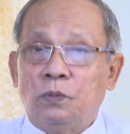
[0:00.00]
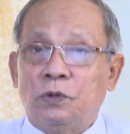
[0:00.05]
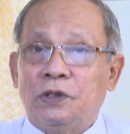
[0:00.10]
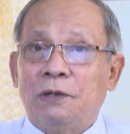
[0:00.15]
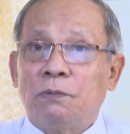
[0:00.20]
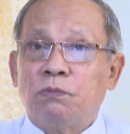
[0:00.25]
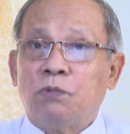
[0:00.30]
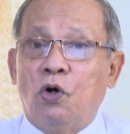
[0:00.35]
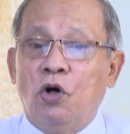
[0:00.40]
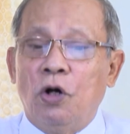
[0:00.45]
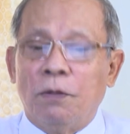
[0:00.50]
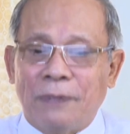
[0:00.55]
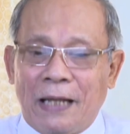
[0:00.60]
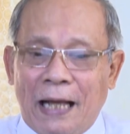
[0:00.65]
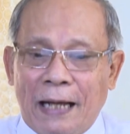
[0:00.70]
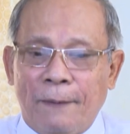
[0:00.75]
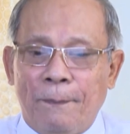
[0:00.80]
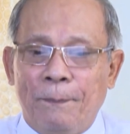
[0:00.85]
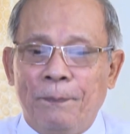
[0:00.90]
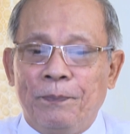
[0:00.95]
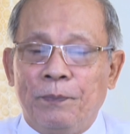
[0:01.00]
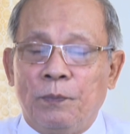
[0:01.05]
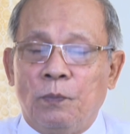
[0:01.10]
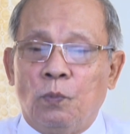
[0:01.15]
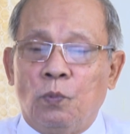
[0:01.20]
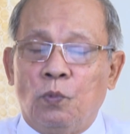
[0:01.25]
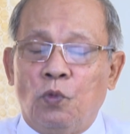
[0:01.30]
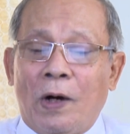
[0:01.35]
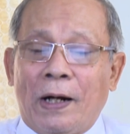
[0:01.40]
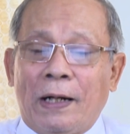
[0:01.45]
trong tổ hợp tác
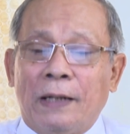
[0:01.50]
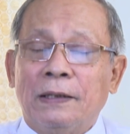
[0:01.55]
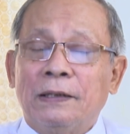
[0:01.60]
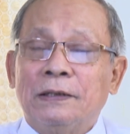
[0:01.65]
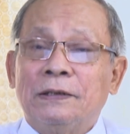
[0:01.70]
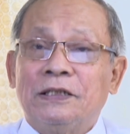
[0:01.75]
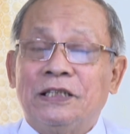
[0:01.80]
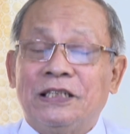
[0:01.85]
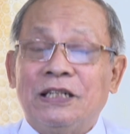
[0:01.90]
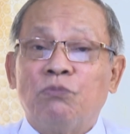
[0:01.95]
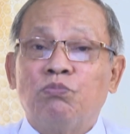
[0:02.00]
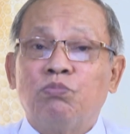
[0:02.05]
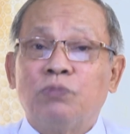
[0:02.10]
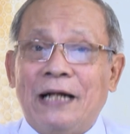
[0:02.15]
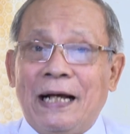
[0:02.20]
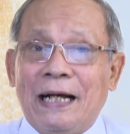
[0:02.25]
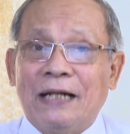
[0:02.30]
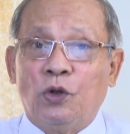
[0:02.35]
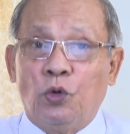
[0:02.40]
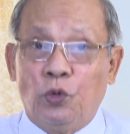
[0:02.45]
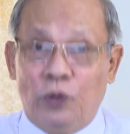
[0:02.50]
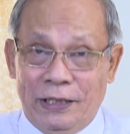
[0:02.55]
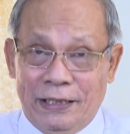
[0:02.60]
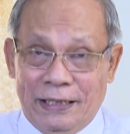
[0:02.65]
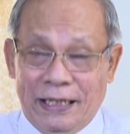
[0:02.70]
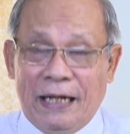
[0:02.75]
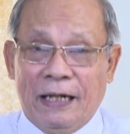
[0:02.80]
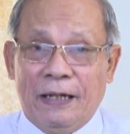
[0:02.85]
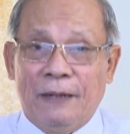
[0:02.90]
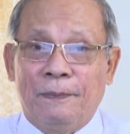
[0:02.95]
hoặc trong các tổ chức
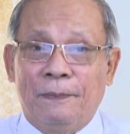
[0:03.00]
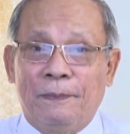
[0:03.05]
khác.